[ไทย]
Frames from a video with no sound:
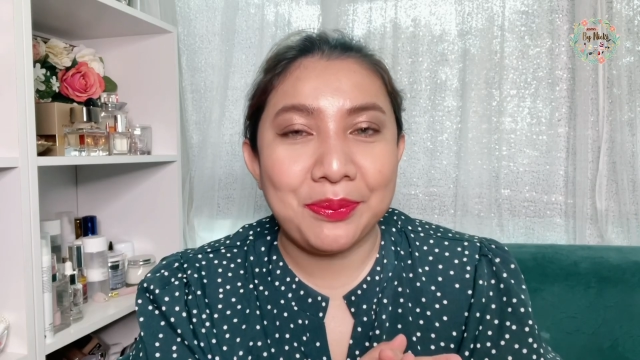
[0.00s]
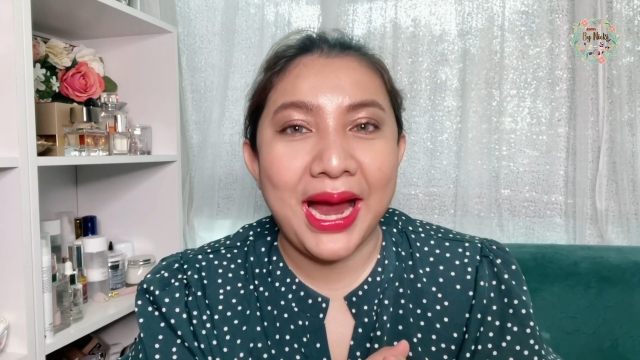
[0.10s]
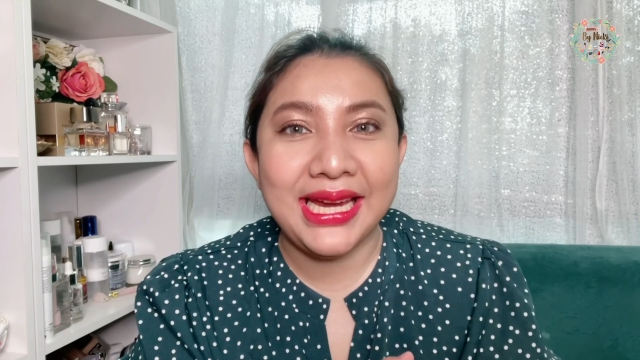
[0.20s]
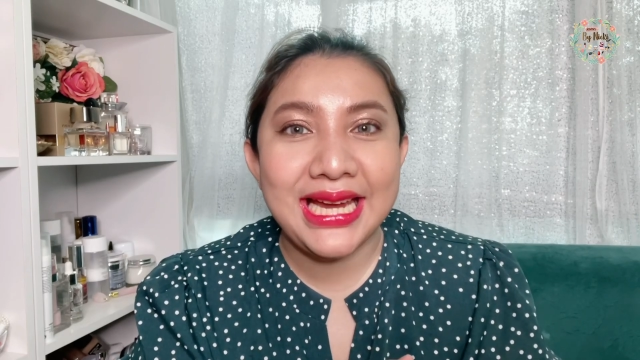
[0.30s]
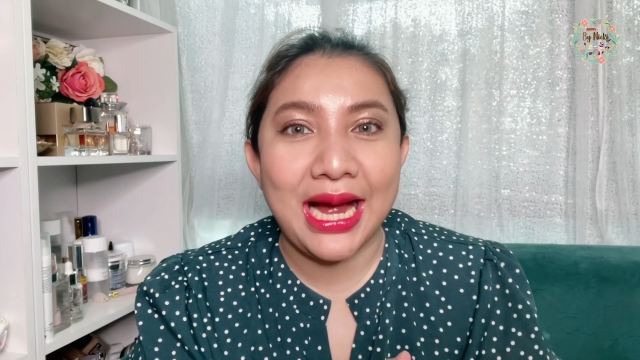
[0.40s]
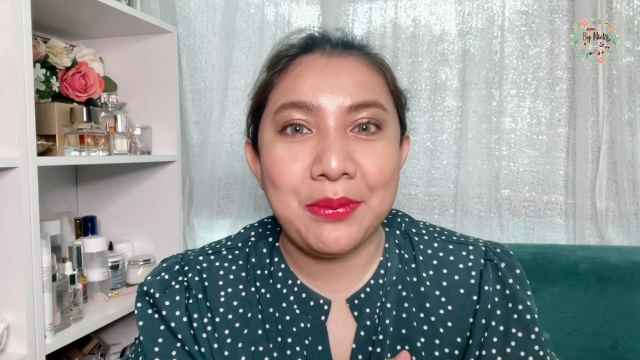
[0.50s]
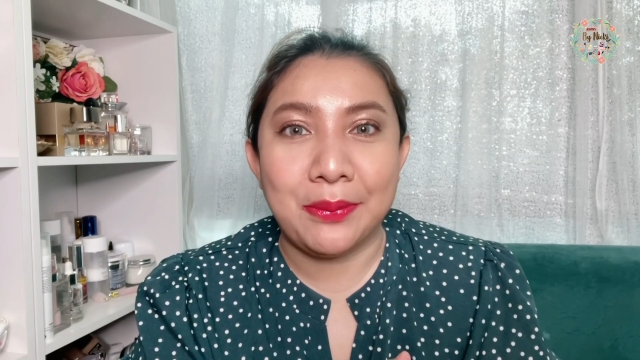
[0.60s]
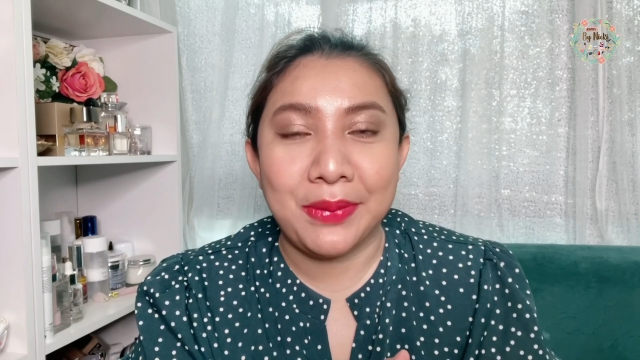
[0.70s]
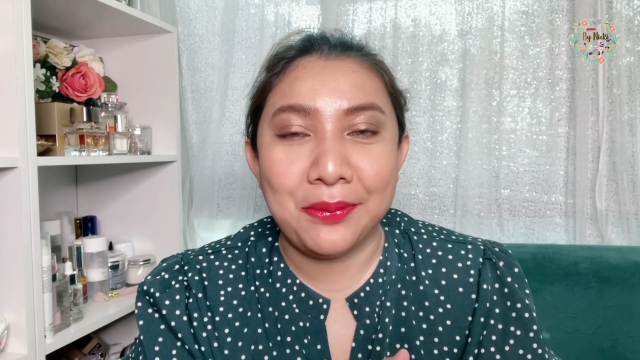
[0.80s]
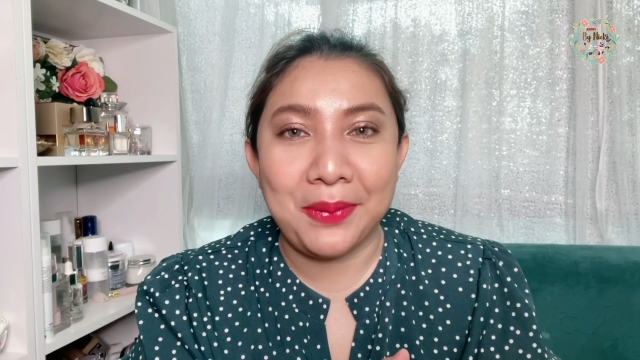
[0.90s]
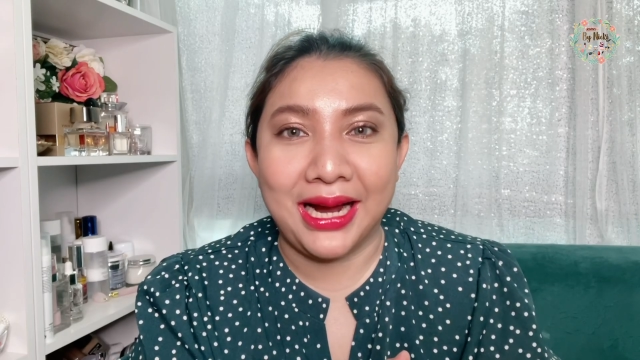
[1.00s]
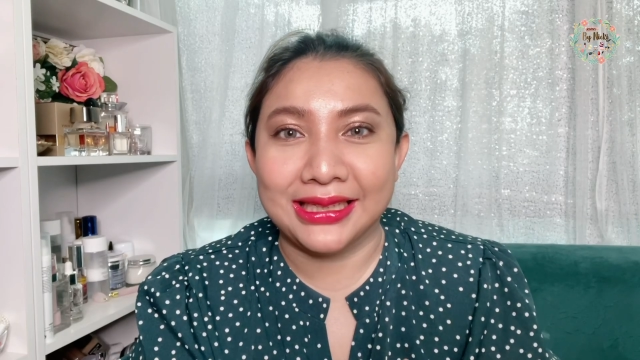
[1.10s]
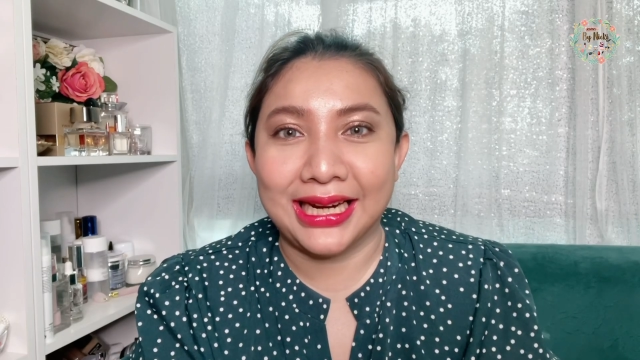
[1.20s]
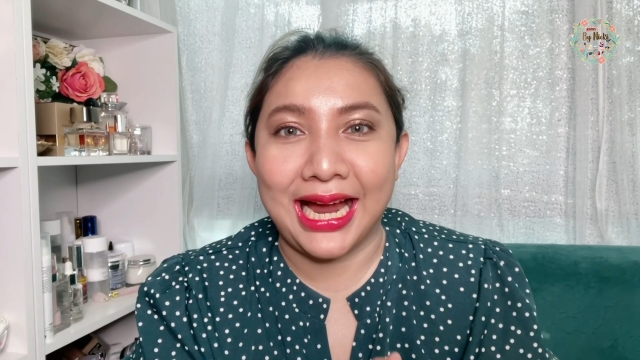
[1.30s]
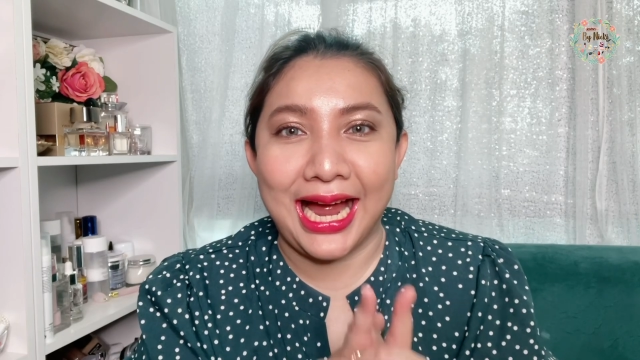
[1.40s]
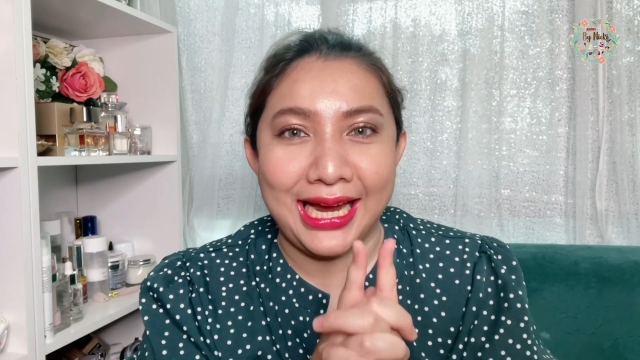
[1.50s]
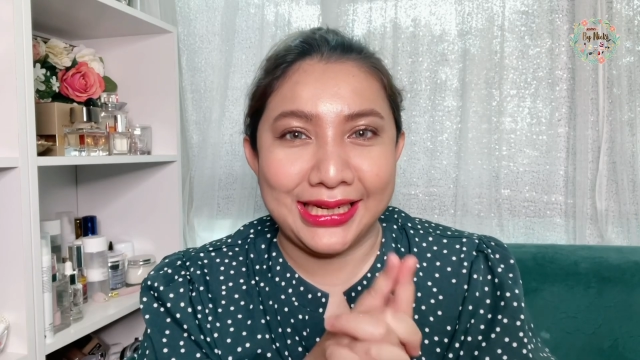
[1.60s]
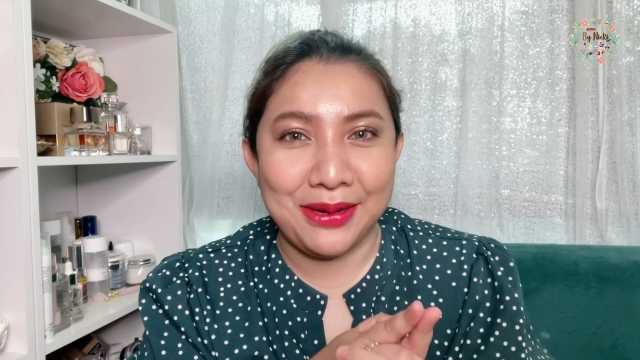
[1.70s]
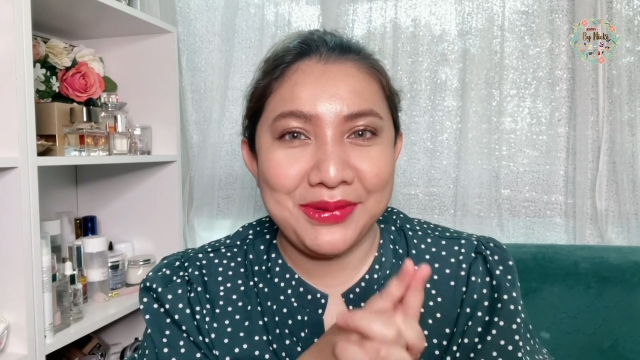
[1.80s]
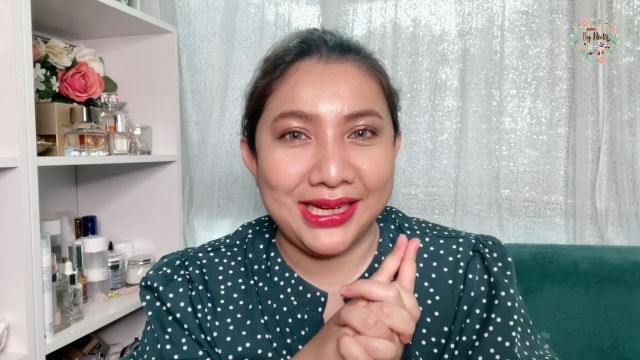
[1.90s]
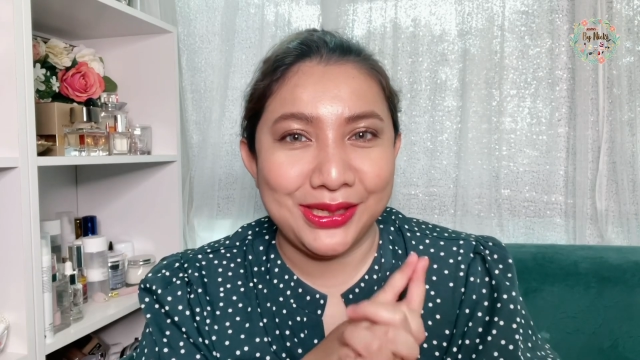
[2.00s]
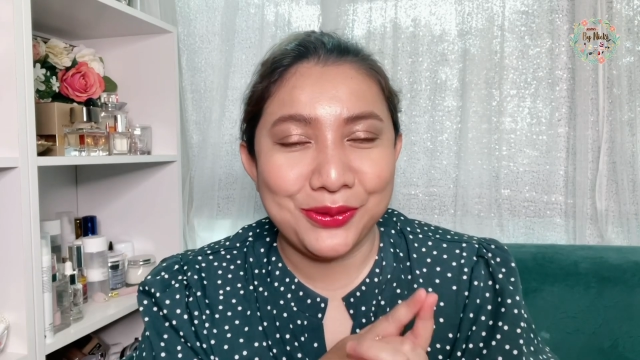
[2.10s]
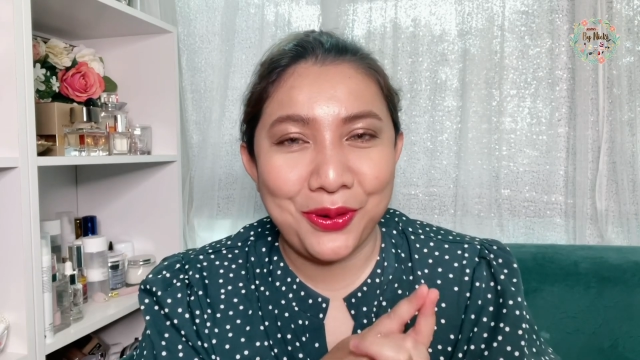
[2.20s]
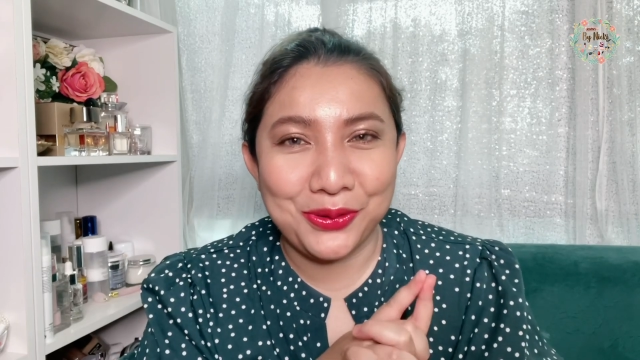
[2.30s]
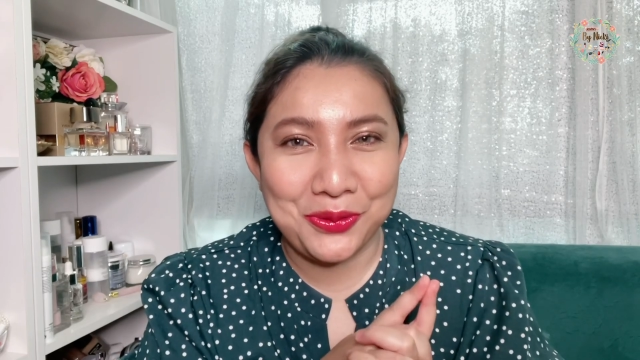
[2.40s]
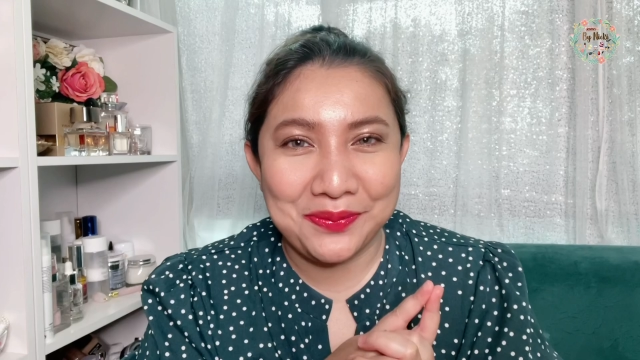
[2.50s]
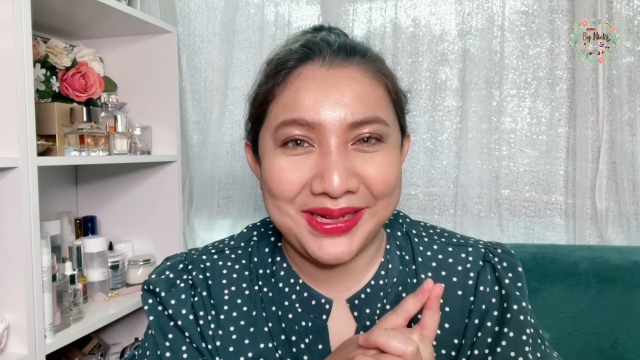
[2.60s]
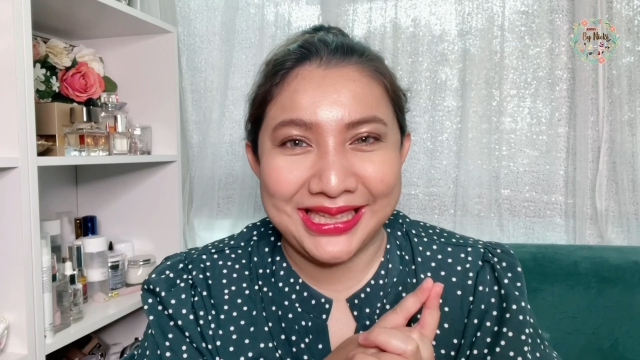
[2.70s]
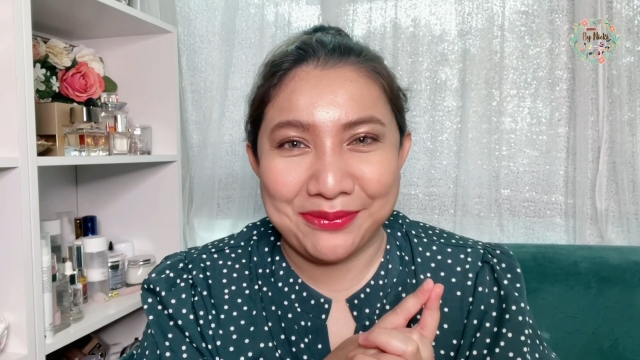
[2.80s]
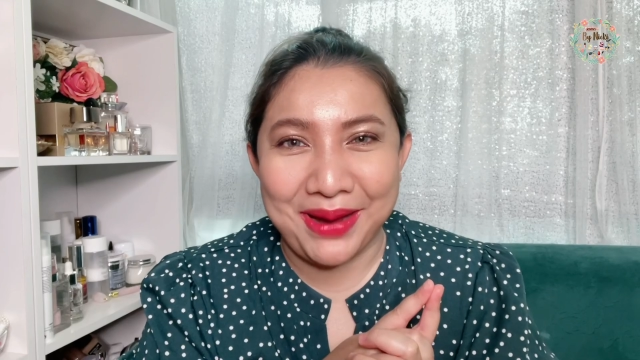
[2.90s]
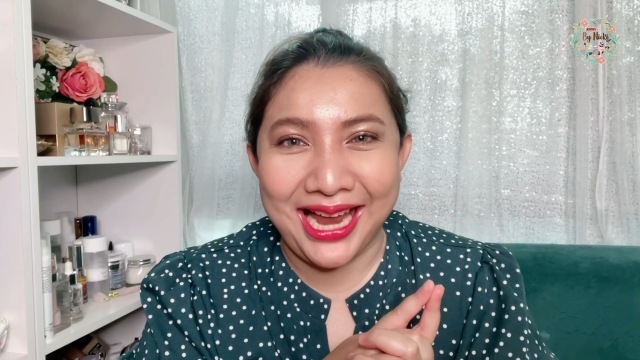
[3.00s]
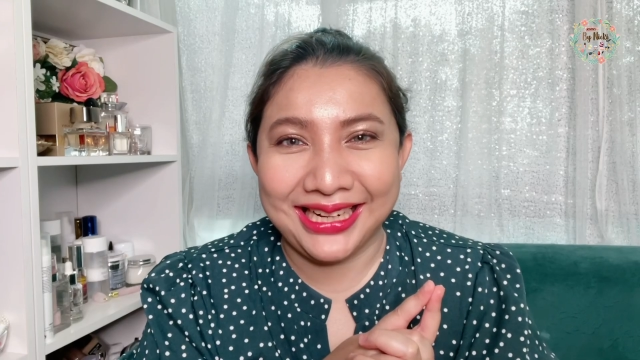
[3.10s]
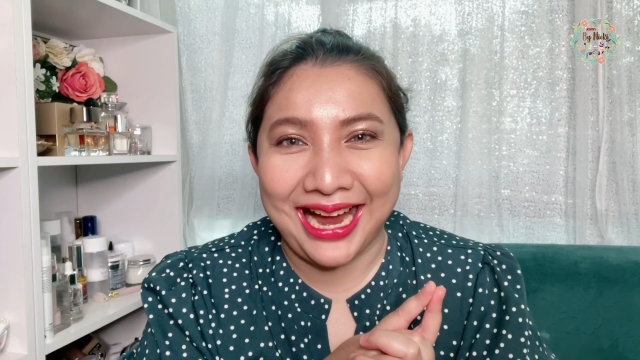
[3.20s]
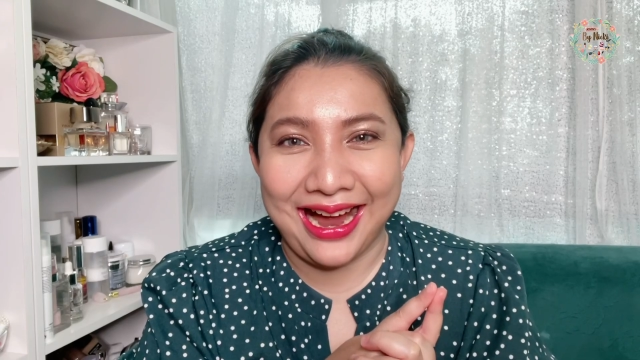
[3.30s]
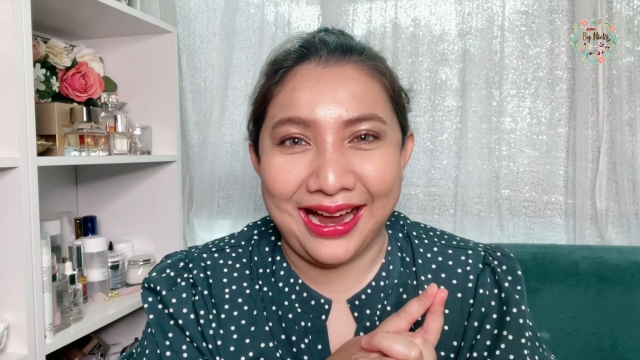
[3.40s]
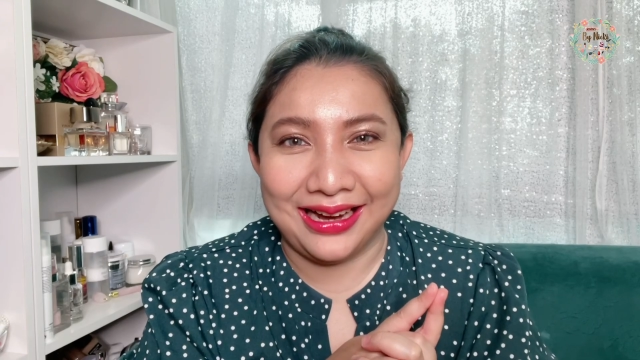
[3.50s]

ป้ายยาแบบปังๆนะคะไอเทมเด็ดที่ทุกคนควรมีติดบ้านค่ะ